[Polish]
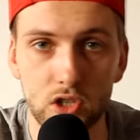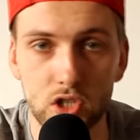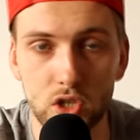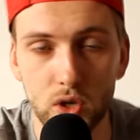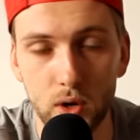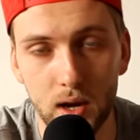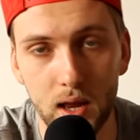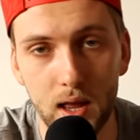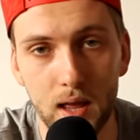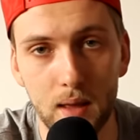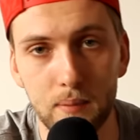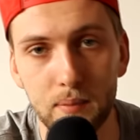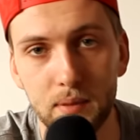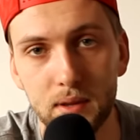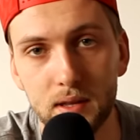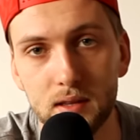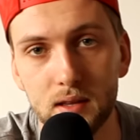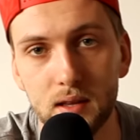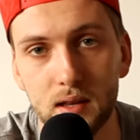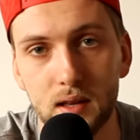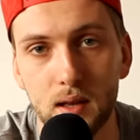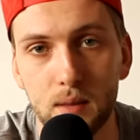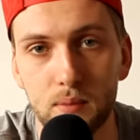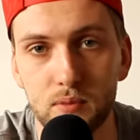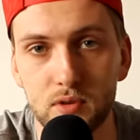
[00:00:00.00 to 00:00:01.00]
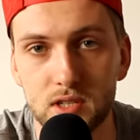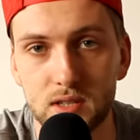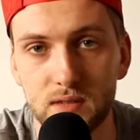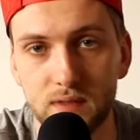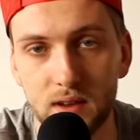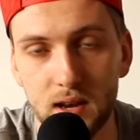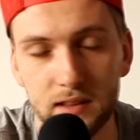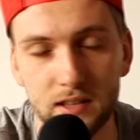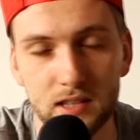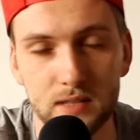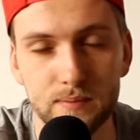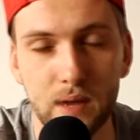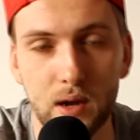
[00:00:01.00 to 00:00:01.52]
Joel Embiid przez dwa
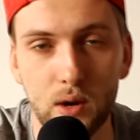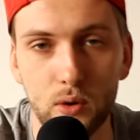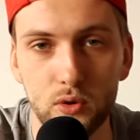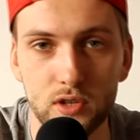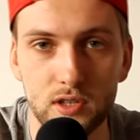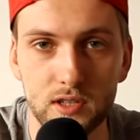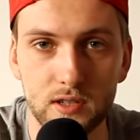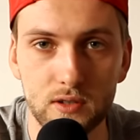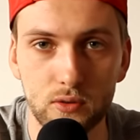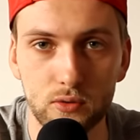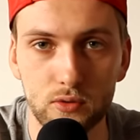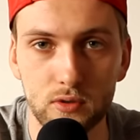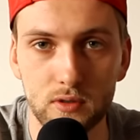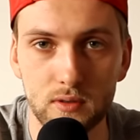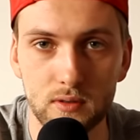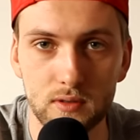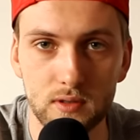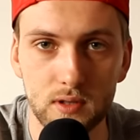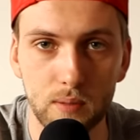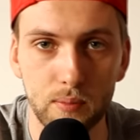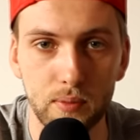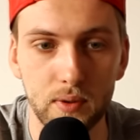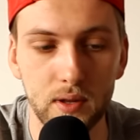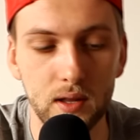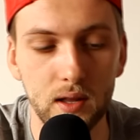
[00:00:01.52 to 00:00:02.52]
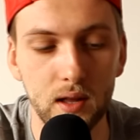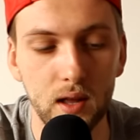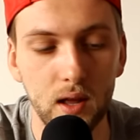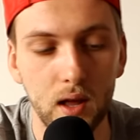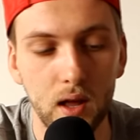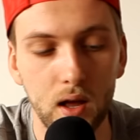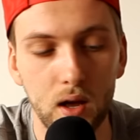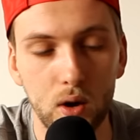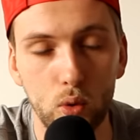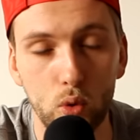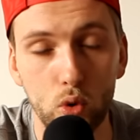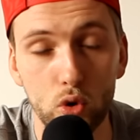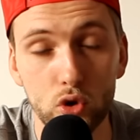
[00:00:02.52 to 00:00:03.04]
lata zmagał się z kontuzją stopy,
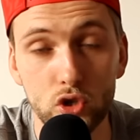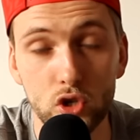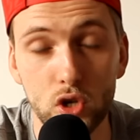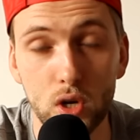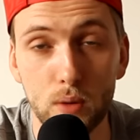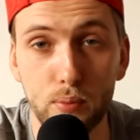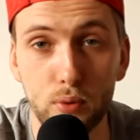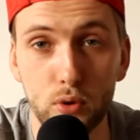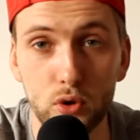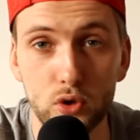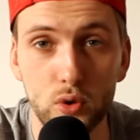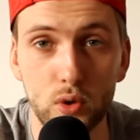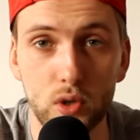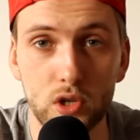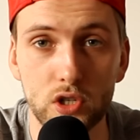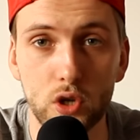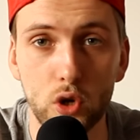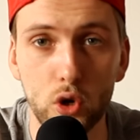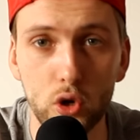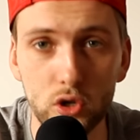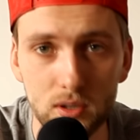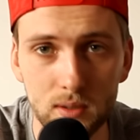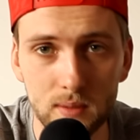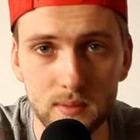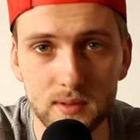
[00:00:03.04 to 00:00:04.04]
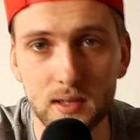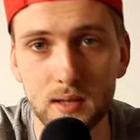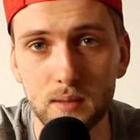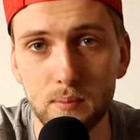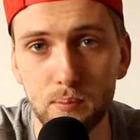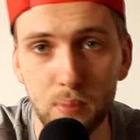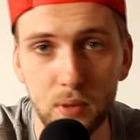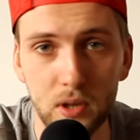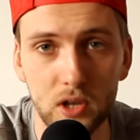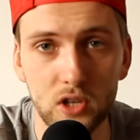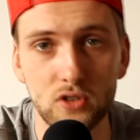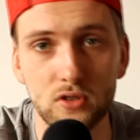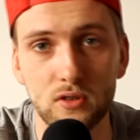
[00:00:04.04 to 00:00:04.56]
łącznie opuścił aż
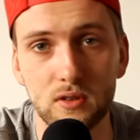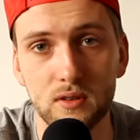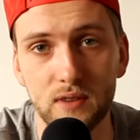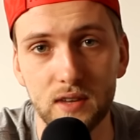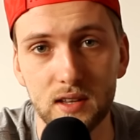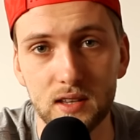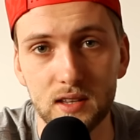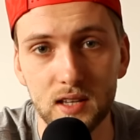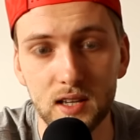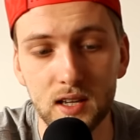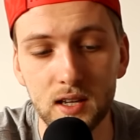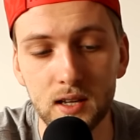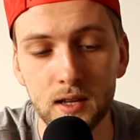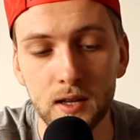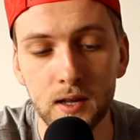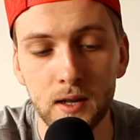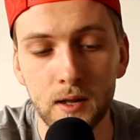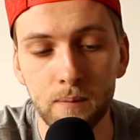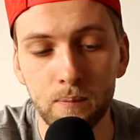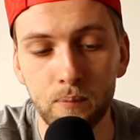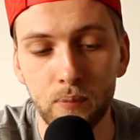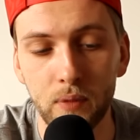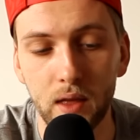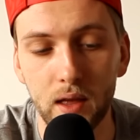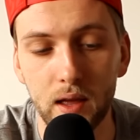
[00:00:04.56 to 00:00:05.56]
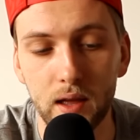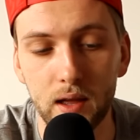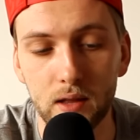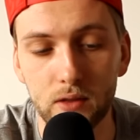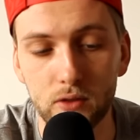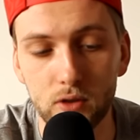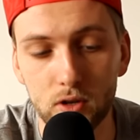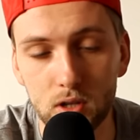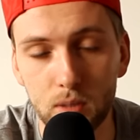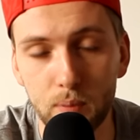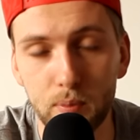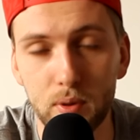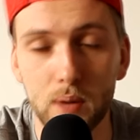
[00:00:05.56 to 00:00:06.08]
852 dni,
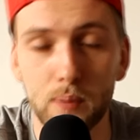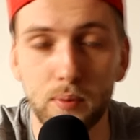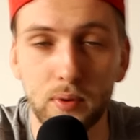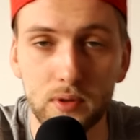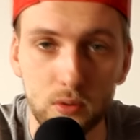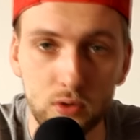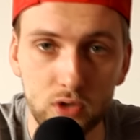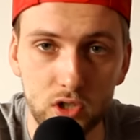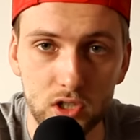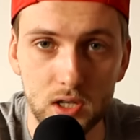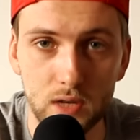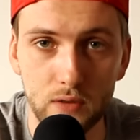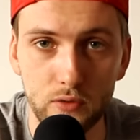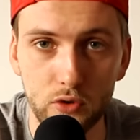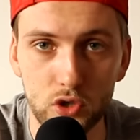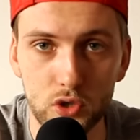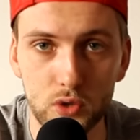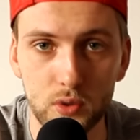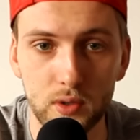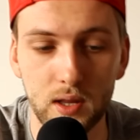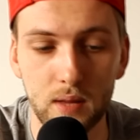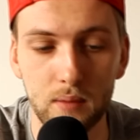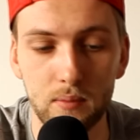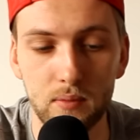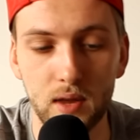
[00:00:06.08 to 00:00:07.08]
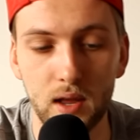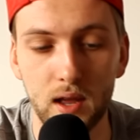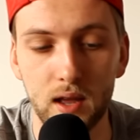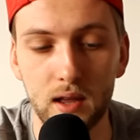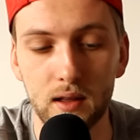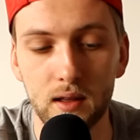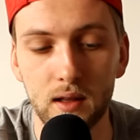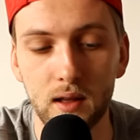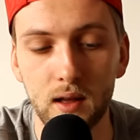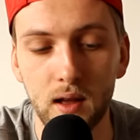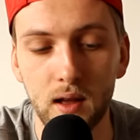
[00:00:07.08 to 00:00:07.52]
no i dopiero po tym czasie wrócił do NBA.